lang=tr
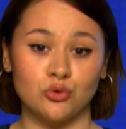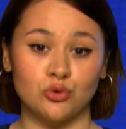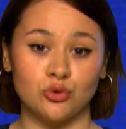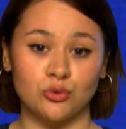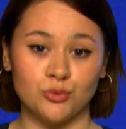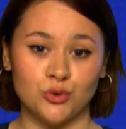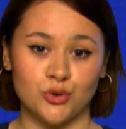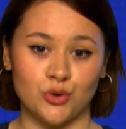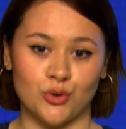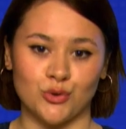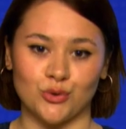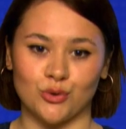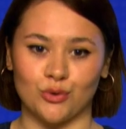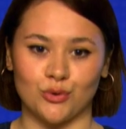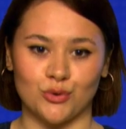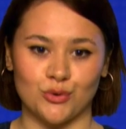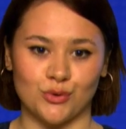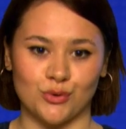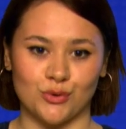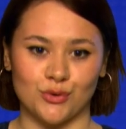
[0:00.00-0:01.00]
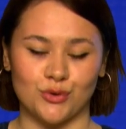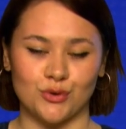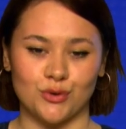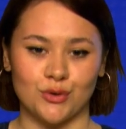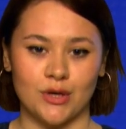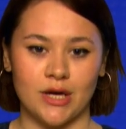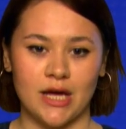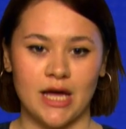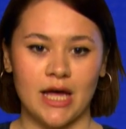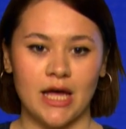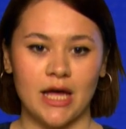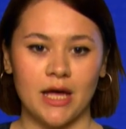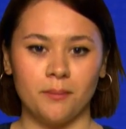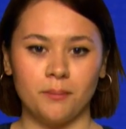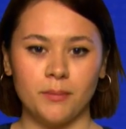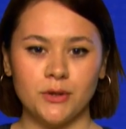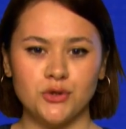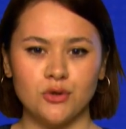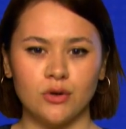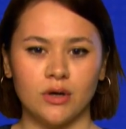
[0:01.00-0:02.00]
durumu söz konusudur.
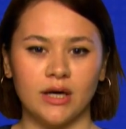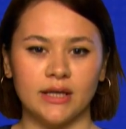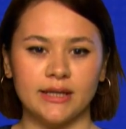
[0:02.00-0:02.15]
Birçok